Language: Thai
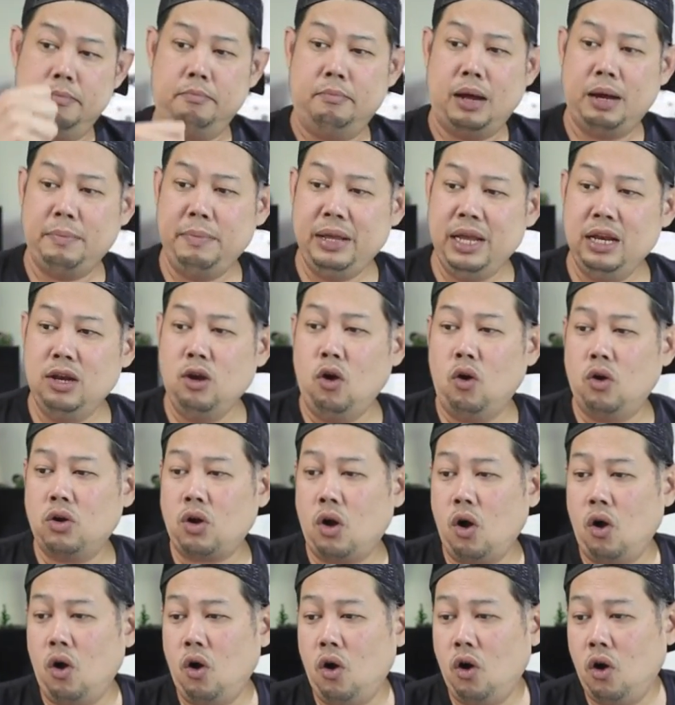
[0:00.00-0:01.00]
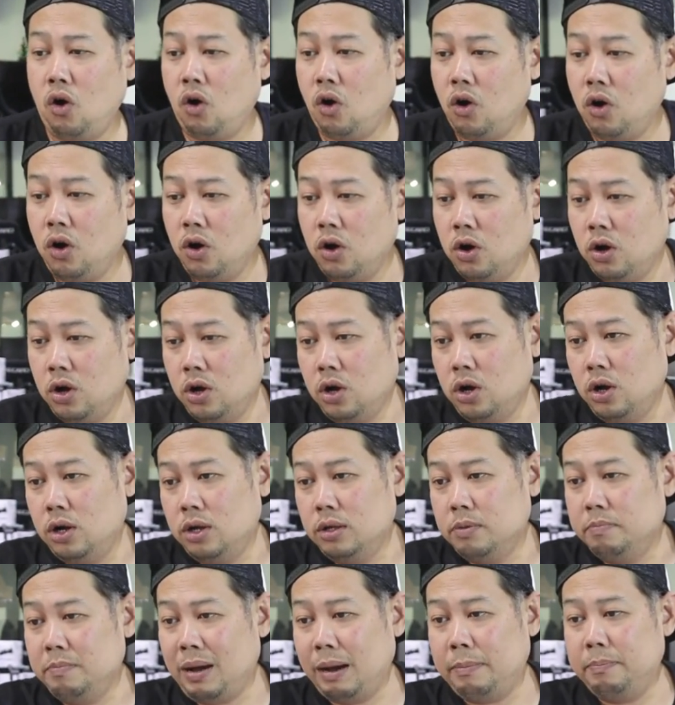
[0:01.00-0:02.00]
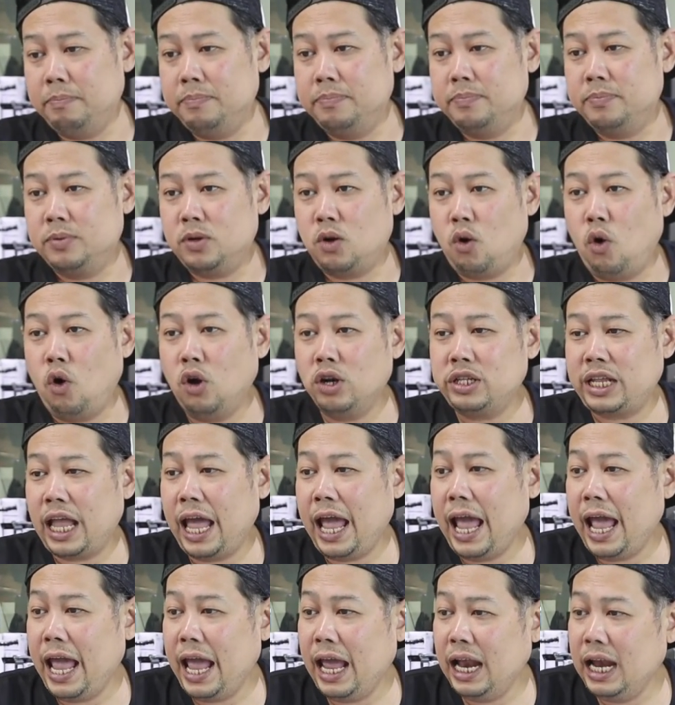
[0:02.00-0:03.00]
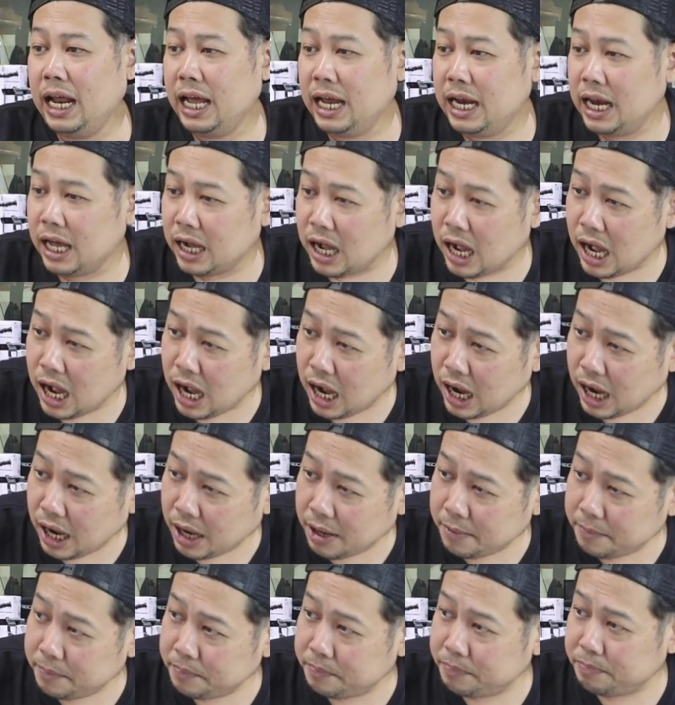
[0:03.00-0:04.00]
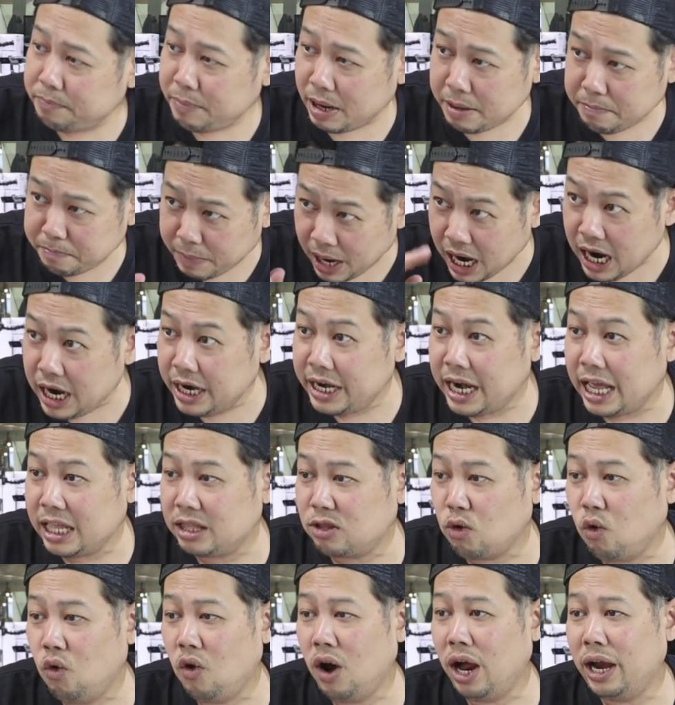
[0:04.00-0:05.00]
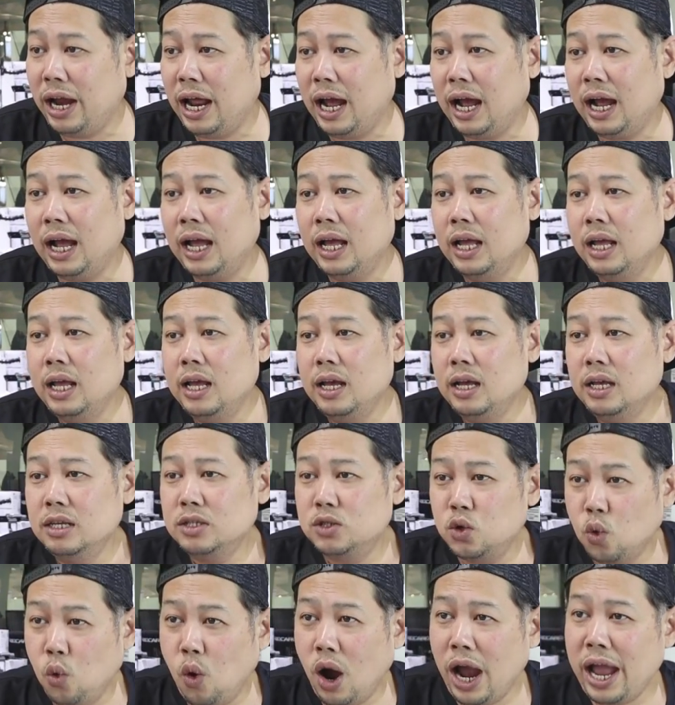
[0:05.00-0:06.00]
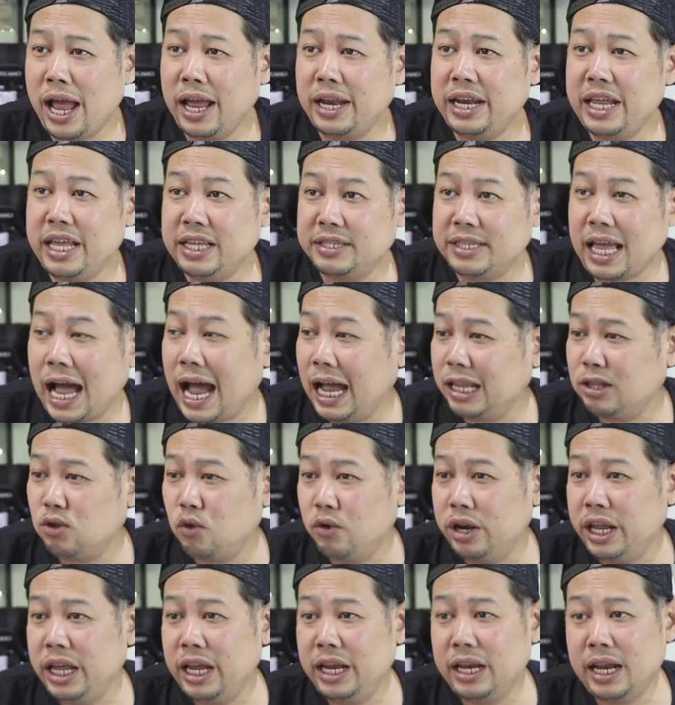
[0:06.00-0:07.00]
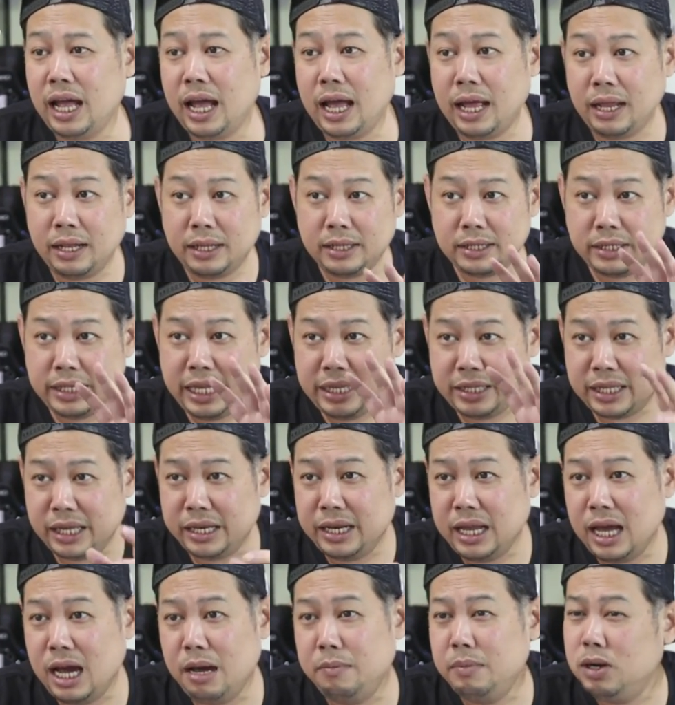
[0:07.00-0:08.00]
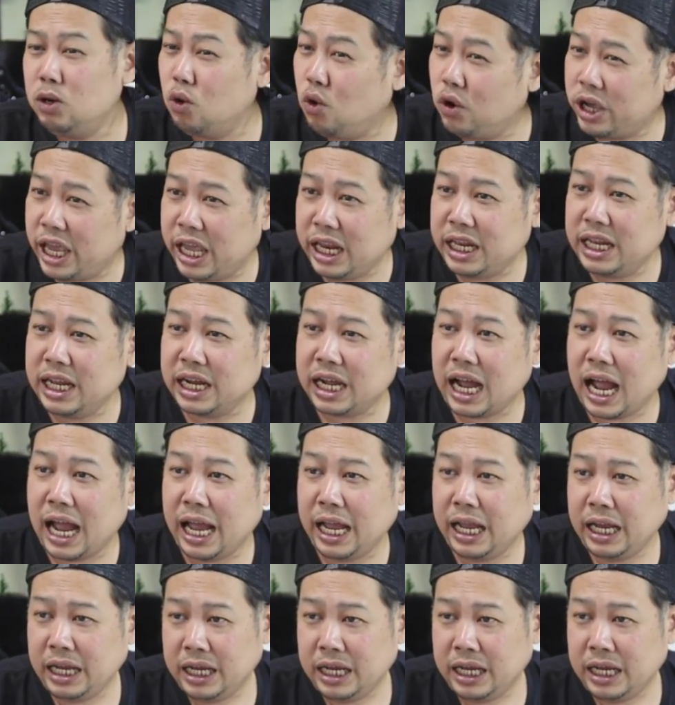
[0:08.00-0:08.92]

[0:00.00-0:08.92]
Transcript: มันมีโลโก้ แบบโคตรเท่เลยแล้วก็เป็นปืนในตัวนะ สวยอะดีไซน์ตัวนี้นะ ดีไซเนอร์ไม่รู้คิดยังไง